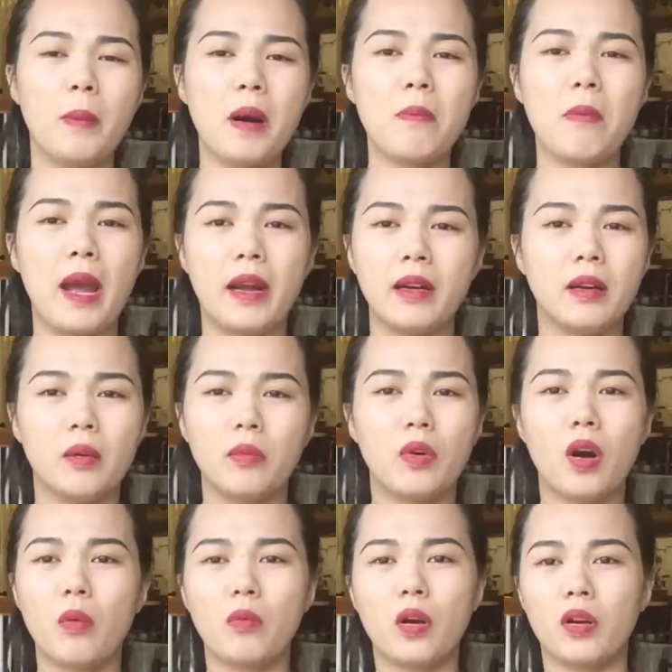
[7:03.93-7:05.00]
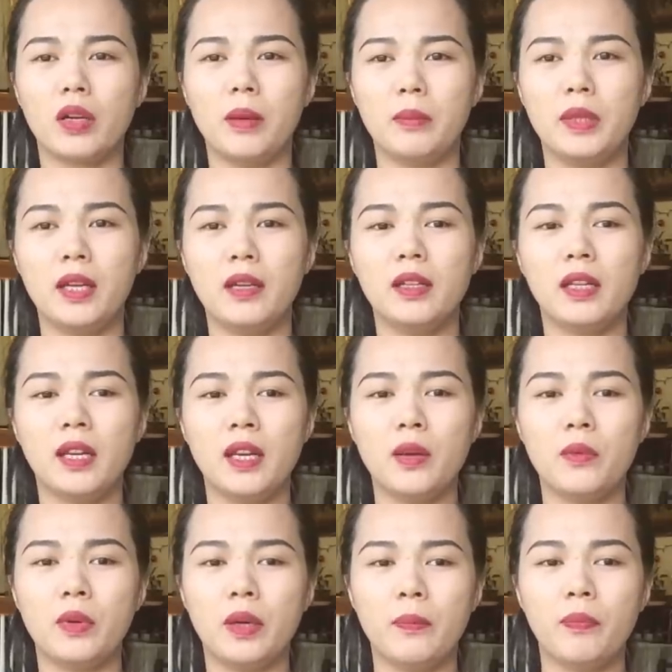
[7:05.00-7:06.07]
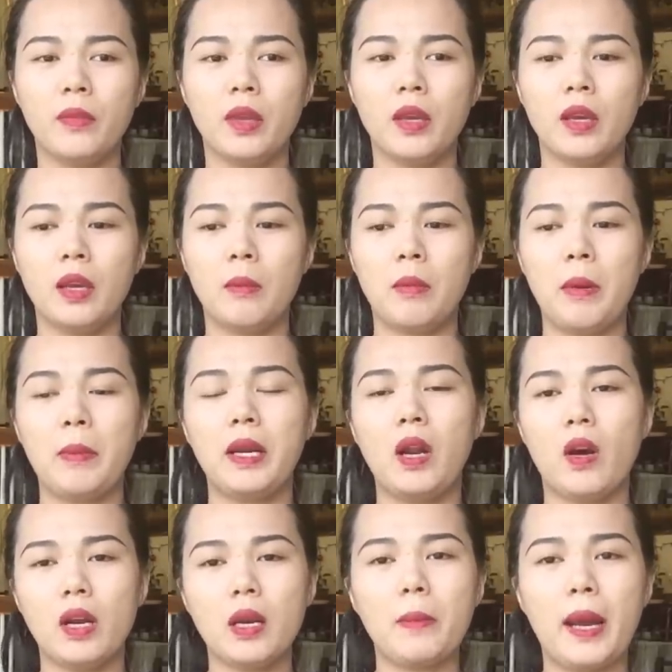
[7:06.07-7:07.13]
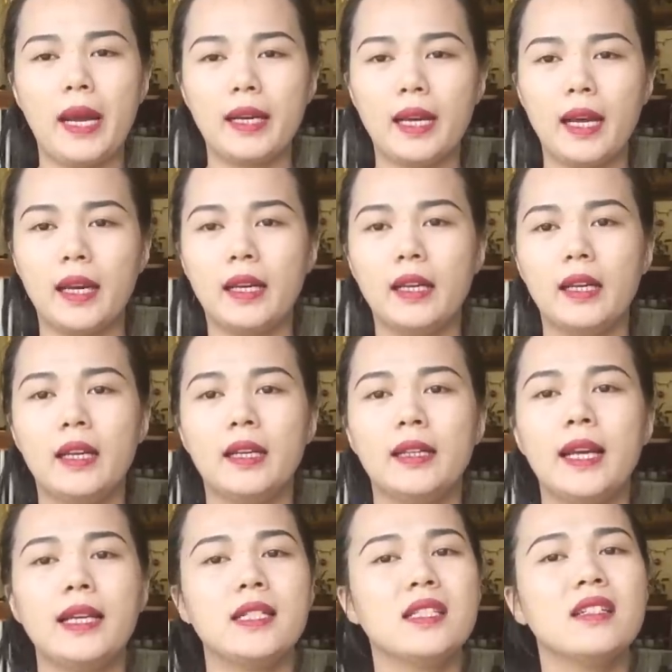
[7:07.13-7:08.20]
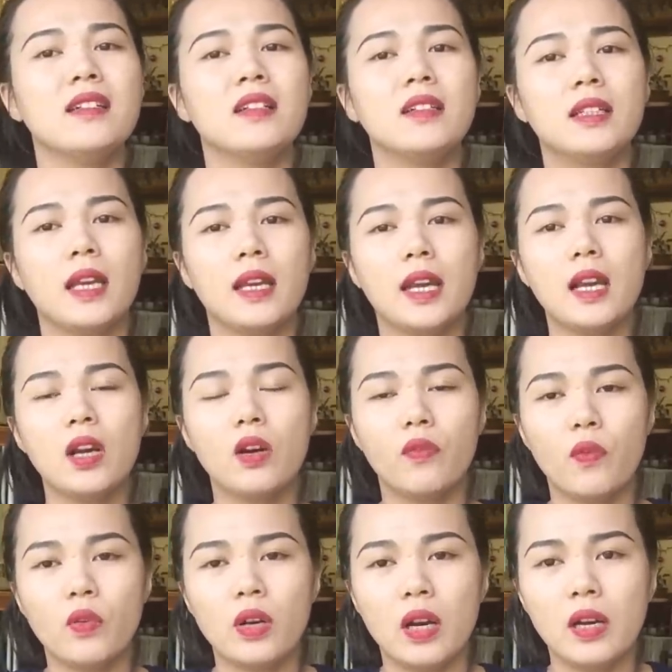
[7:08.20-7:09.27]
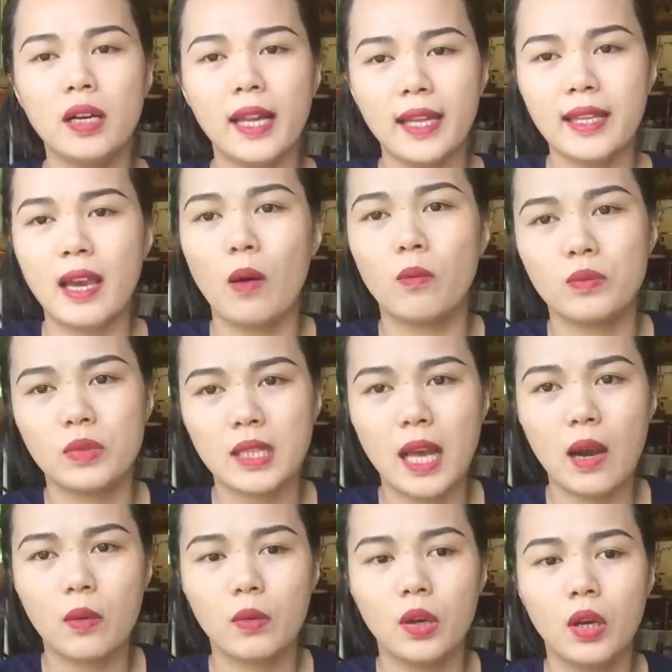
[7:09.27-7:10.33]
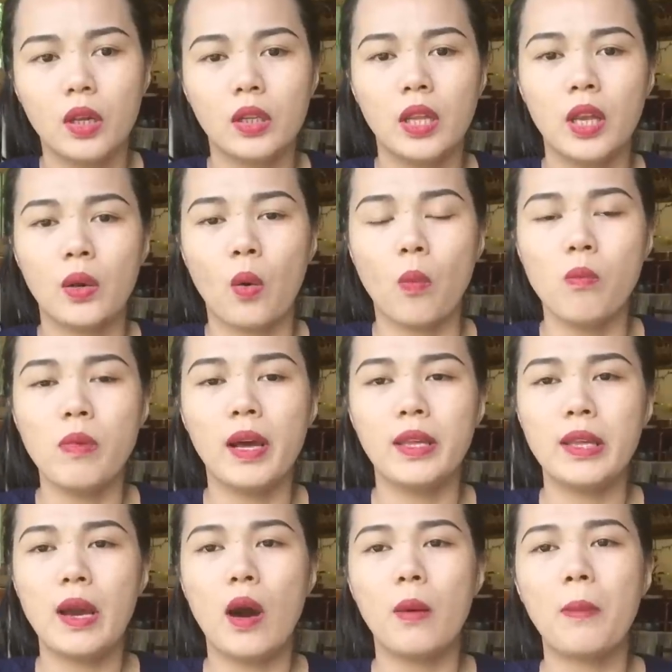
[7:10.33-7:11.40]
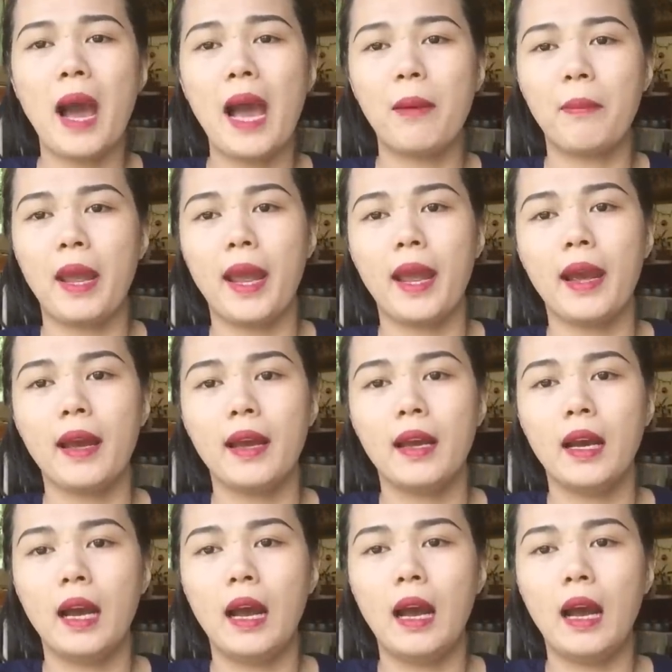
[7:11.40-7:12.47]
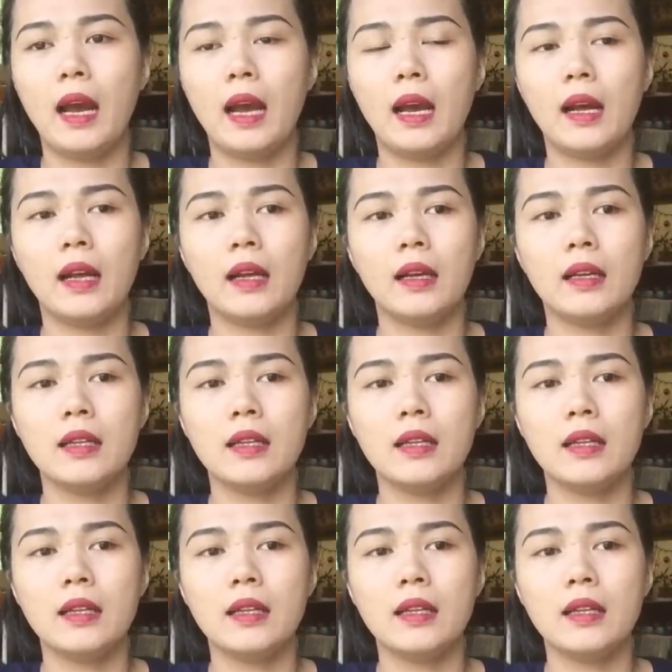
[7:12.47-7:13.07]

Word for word: bất mãn không không còn niềm tin đến tình yêu nữa mà mình hỏi các bạn nè ngày xưa thì cái người phụ nữ lấy chồng sao thì cũng là do ba mẹ à,